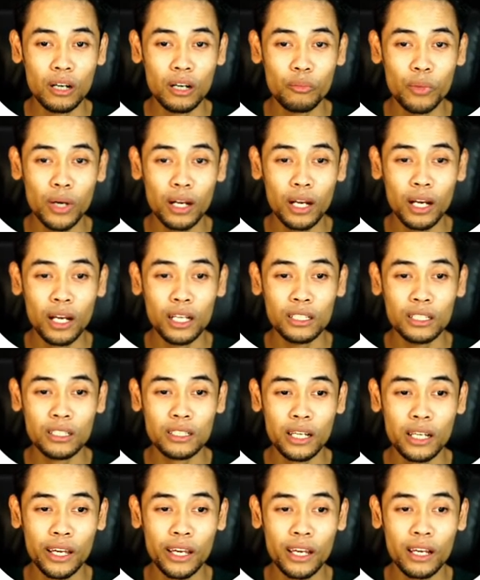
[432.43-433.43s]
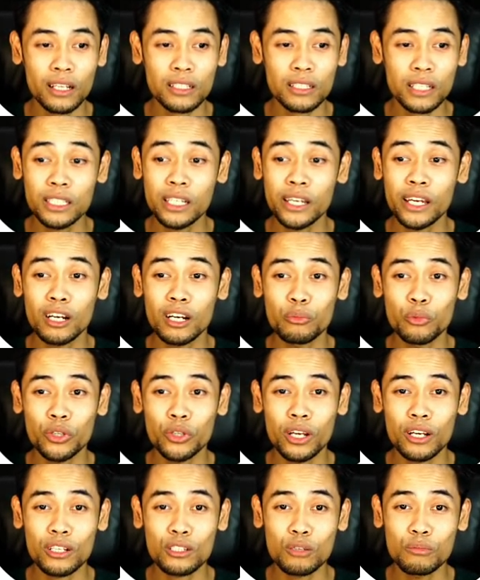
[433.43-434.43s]
Apakah hanya saya saja yang
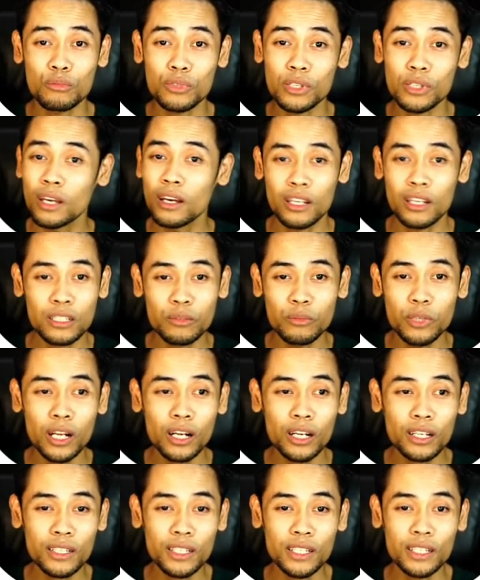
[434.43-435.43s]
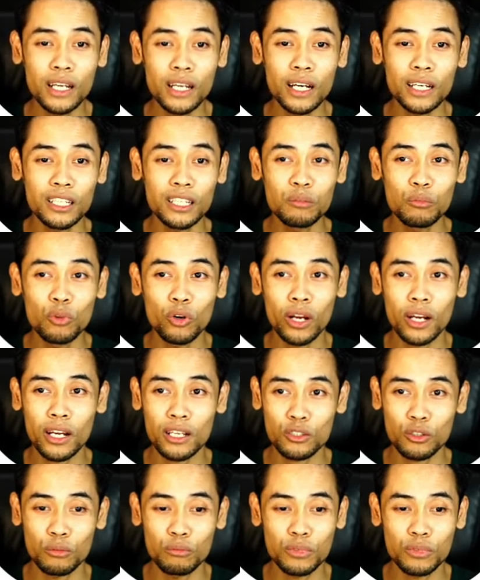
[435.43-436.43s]
punya asumsi? Sebenarnya tidak, ini bukan
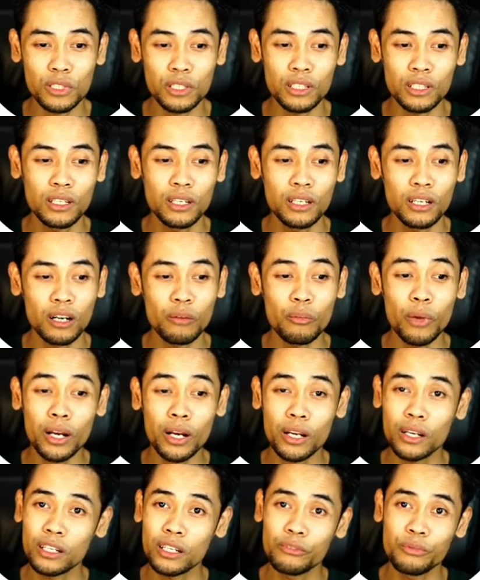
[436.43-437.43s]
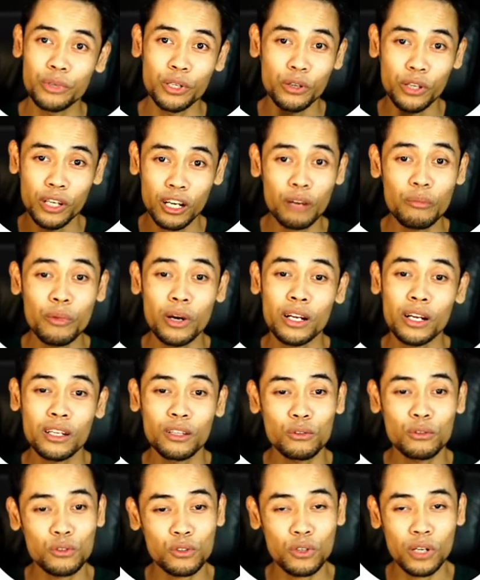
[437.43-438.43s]
asumsi. Kemarin di video yang kemarin
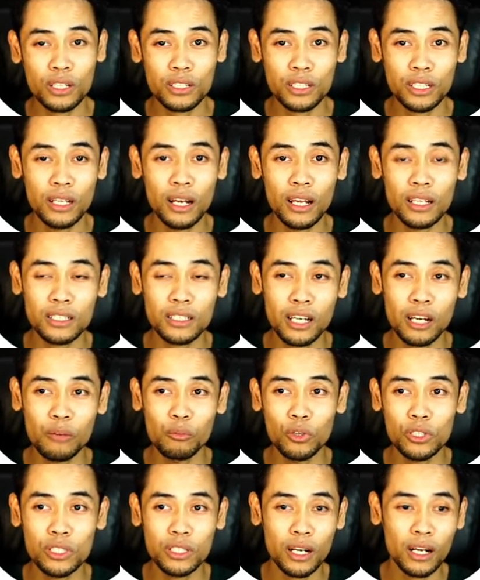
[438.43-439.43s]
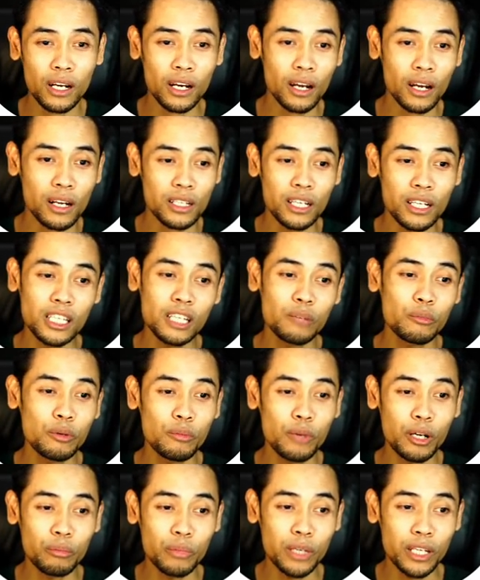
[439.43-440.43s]
itu sudah saya jelaskan buat cara kerjanya
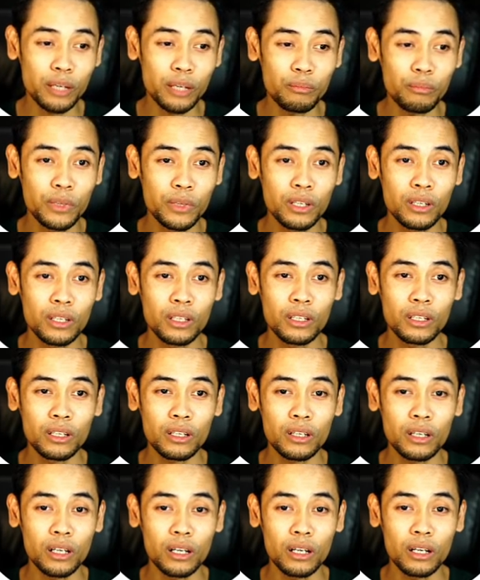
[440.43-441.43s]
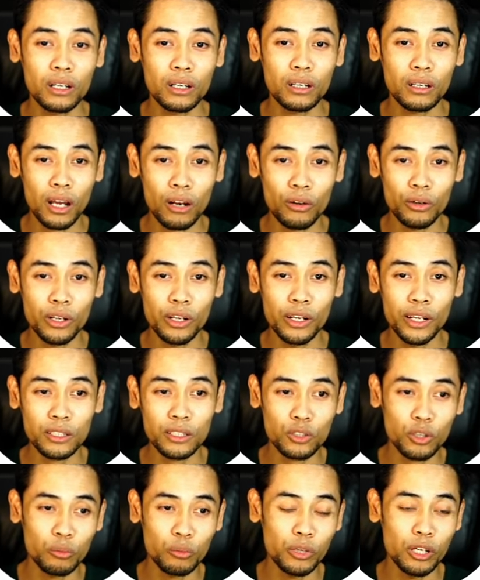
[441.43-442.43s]
memang mirip Uh, kalau di
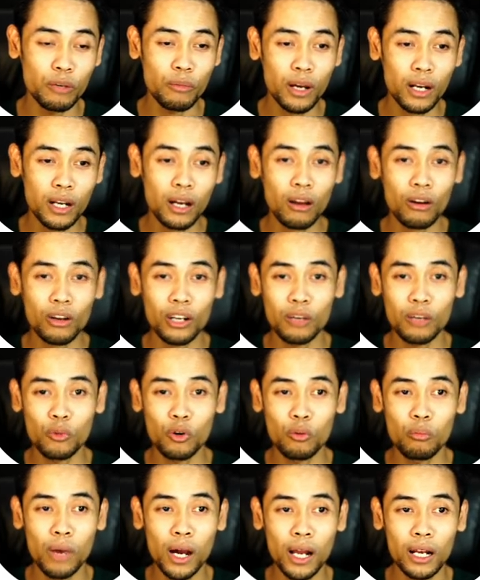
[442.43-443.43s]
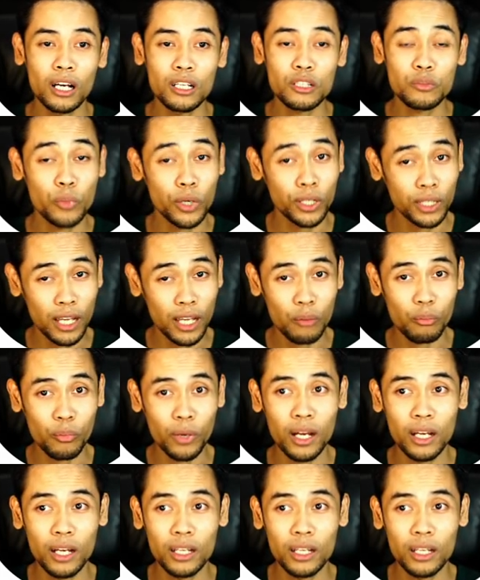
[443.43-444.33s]
desktop gimana, kalau di mobile seperti apa.